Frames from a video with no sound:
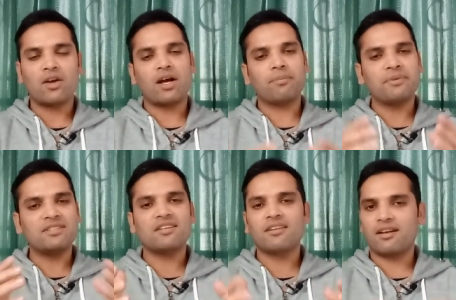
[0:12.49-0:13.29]
और आप
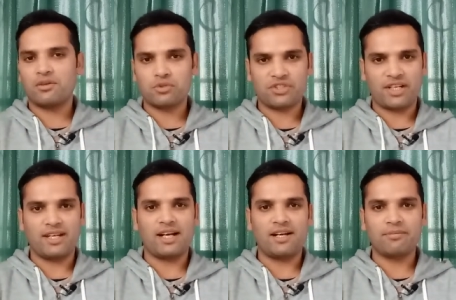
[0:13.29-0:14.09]
इसी तरह खुश
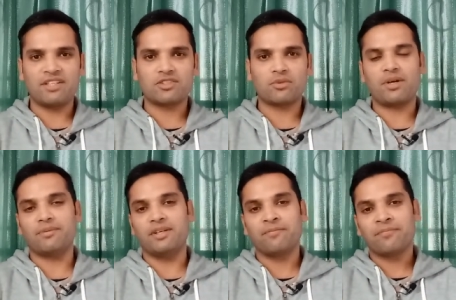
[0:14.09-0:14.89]
रहें आमीन
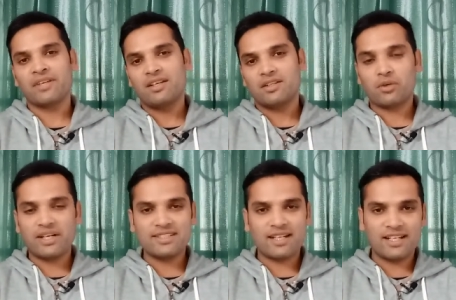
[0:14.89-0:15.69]
सुमामीन तो
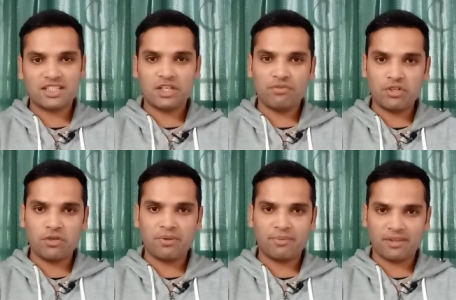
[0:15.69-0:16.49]
गाइज़ आज की
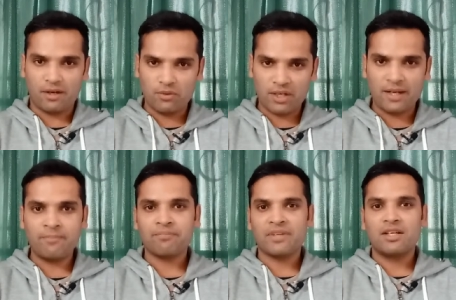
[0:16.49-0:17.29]
वीडियो में बताऊँगा
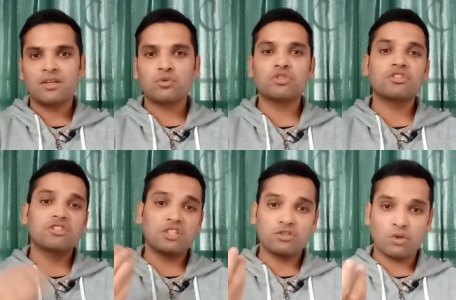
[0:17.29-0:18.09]
कुछ
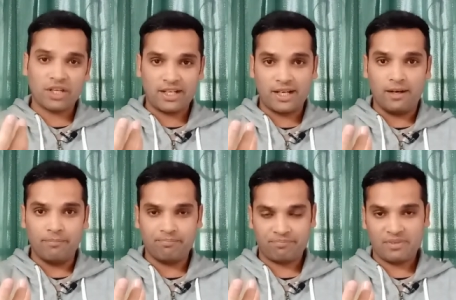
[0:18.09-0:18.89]
चीज़ों के नाम